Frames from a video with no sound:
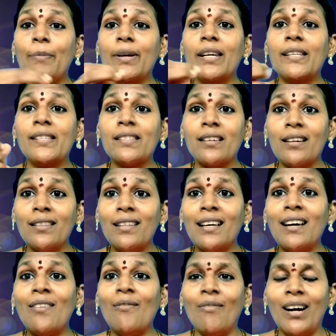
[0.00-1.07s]
மிகச்சிறந்த
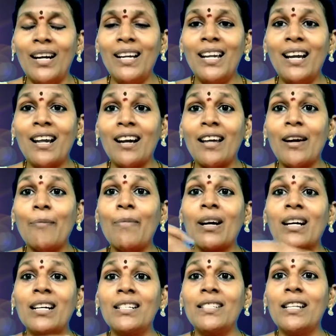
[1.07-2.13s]
வள்ளலான
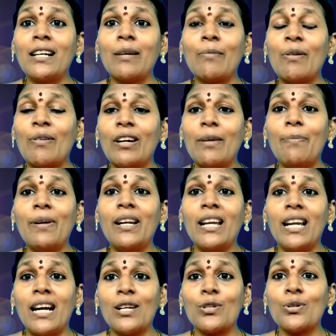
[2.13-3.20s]
மக்கள் திலகம் அவர்களை
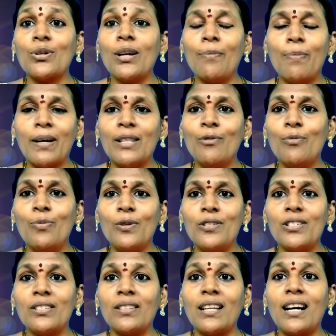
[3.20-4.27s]
பற்றி நான் சொன்ன பதிவு
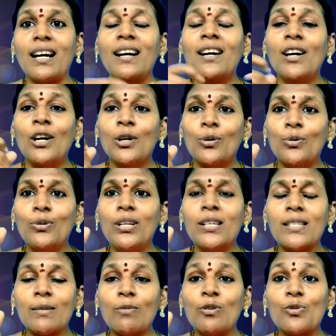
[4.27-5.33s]
பிடிச்சிருந்தா
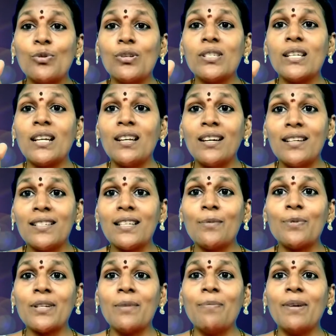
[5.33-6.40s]
குட்டிஸ் தமிழ் ஷோ சேனலுக்கு
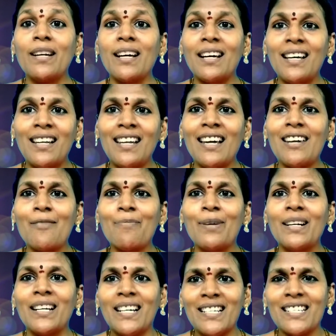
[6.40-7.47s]
சப்ஸ்கிரைப் பண்ணுங்க லைக்
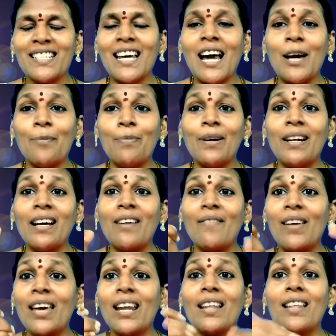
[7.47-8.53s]
பண்ணுங்க ஷேர் பண்ணுங்க
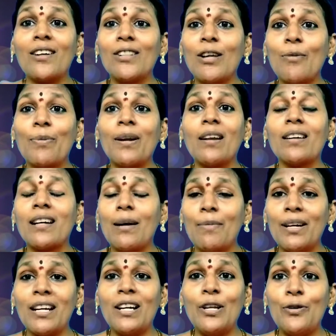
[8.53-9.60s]
வேற ஏதாவது தேவைப்பட்டாலும்
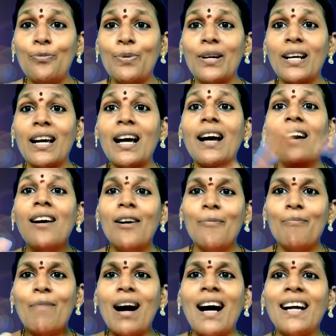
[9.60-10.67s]
கமெண்ட்ல லீவ் பண்ணுங்க
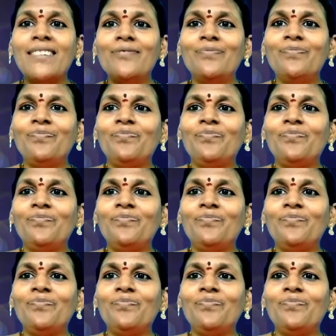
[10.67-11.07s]
பாய்